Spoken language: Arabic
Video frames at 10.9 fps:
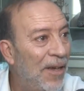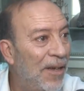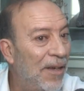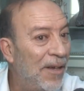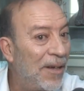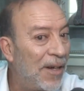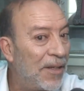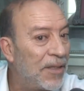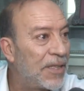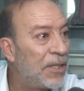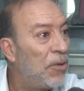آه
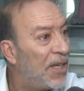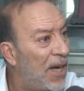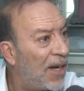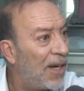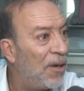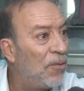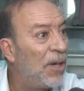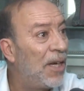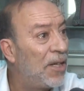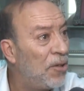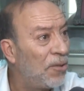سوى يغلى
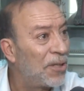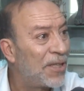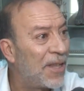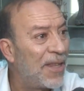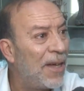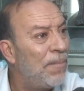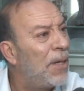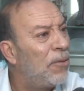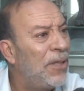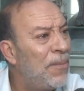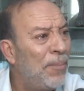ولا يرخص الذهب
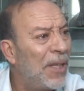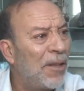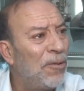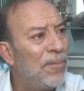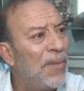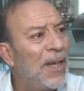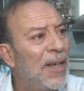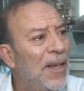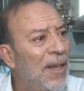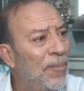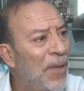راه ديما مطلوب ما
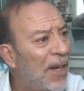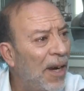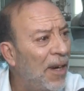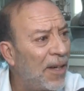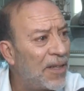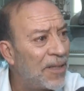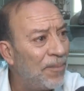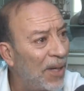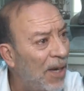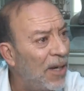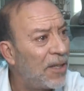يقلقش
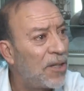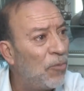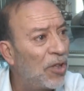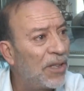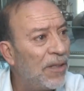ما يقلقش شنو